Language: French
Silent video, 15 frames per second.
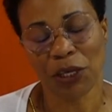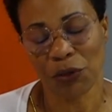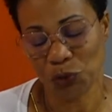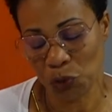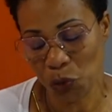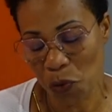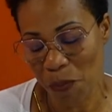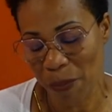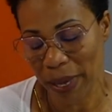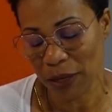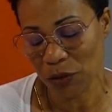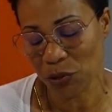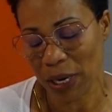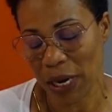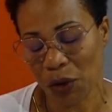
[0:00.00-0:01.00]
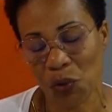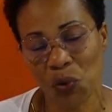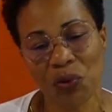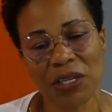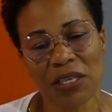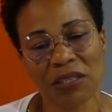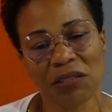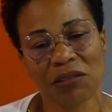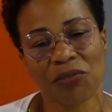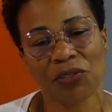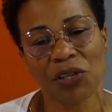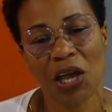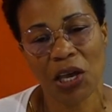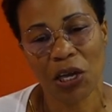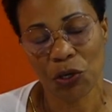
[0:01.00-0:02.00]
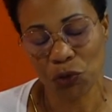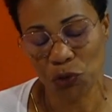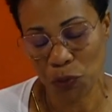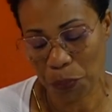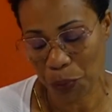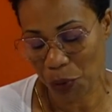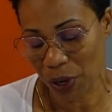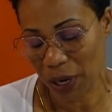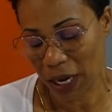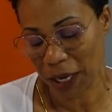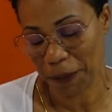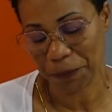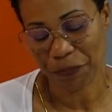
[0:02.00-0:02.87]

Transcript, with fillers: domaine de la connaissance et du progrès.